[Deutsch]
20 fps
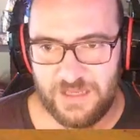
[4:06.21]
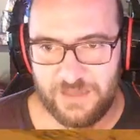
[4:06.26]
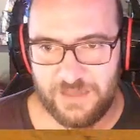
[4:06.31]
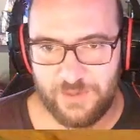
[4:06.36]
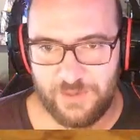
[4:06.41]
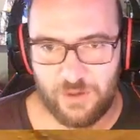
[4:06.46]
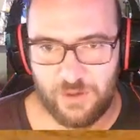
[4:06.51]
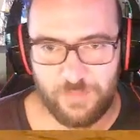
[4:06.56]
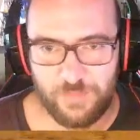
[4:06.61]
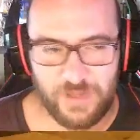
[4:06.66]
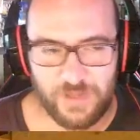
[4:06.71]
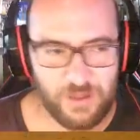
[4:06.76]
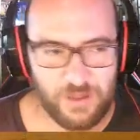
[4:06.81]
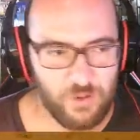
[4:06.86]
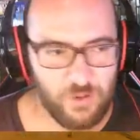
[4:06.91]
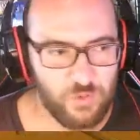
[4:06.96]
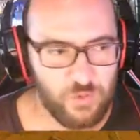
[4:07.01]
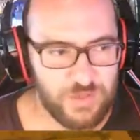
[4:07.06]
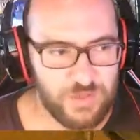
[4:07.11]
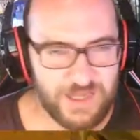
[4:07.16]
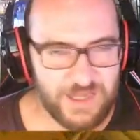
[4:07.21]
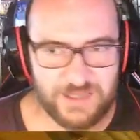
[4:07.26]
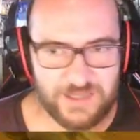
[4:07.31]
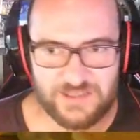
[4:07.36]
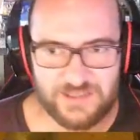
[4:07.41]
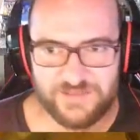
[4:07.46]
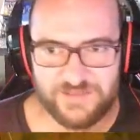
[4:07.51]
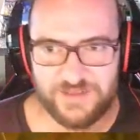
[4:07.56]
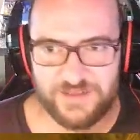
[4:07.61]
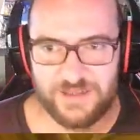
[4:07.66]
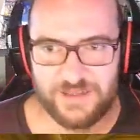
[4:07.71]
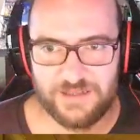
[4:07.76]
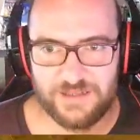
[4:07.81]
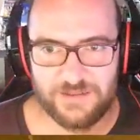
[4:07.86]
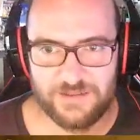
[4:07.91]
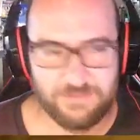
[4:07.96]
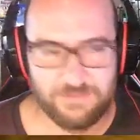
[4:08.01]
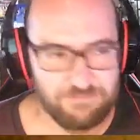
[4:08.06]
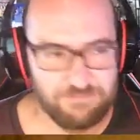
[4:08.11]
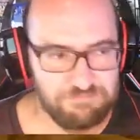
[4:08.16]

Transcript: Hier bekommt man auch gut Engelsfedern.